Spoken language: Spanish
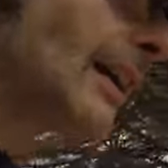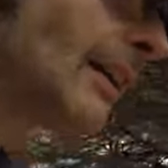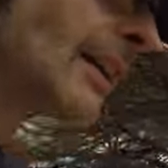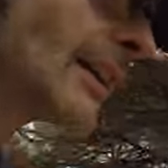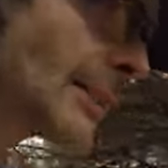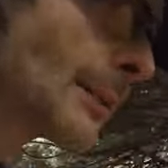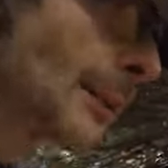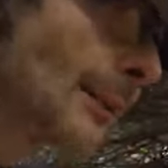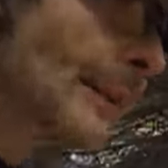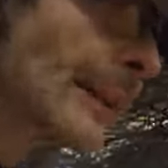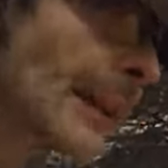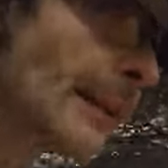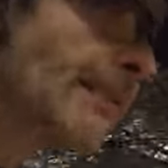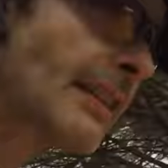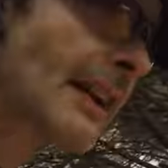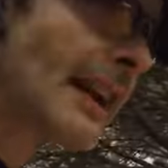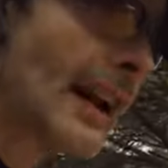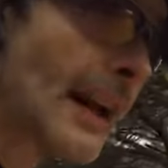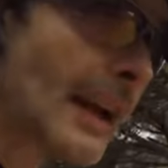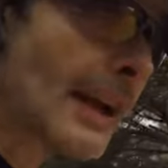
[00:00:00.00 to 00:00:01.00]
me falta
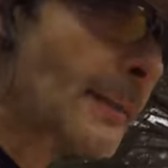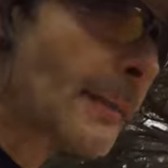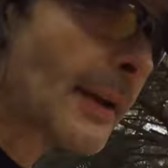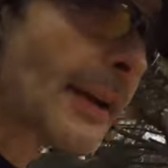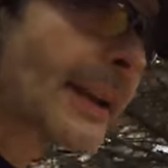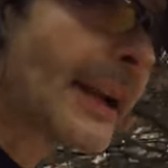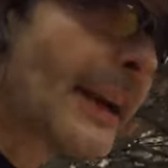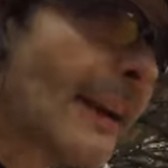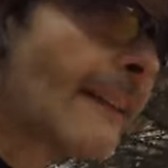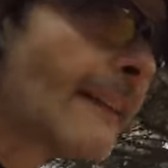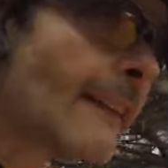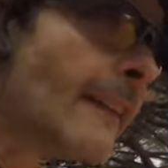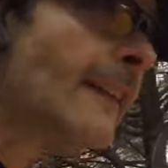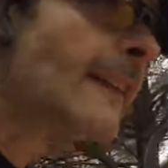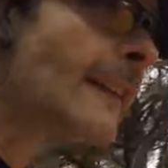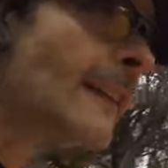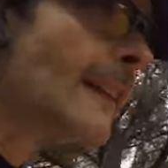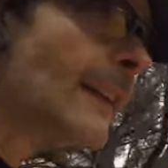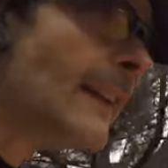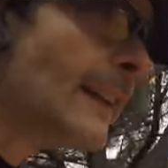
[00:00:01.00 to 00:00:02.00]
cerrar la quemallera.
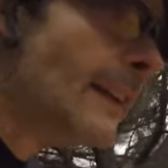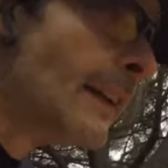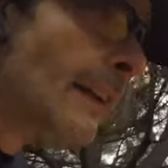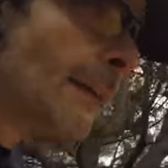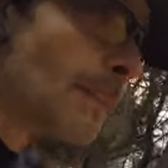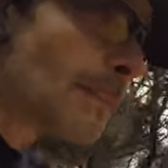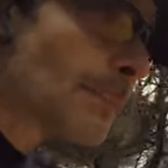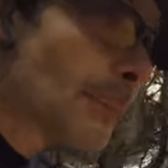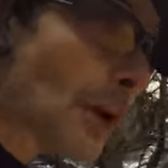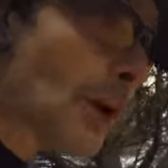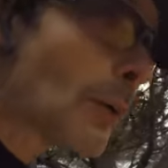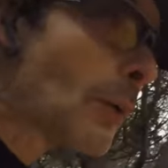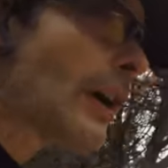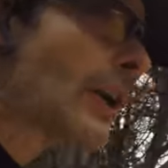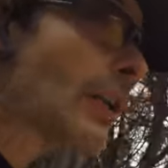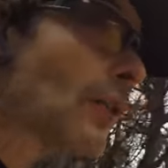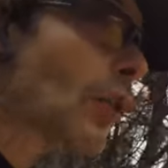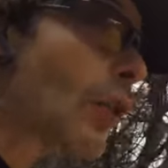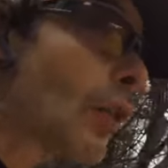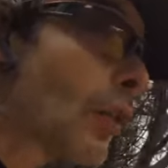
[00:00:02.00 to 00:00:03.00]
Pero bueno,
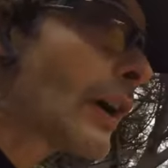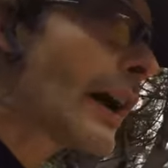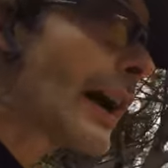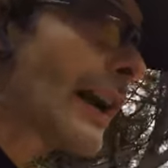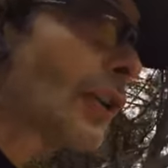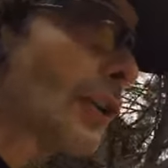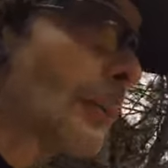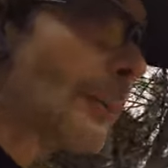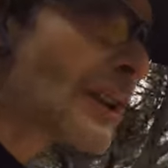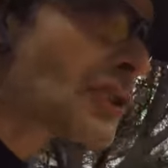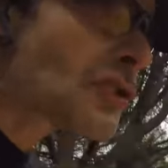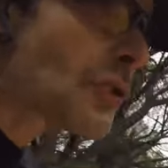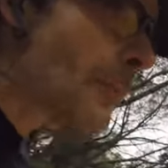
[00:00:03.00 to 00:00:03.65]
colocarlo más o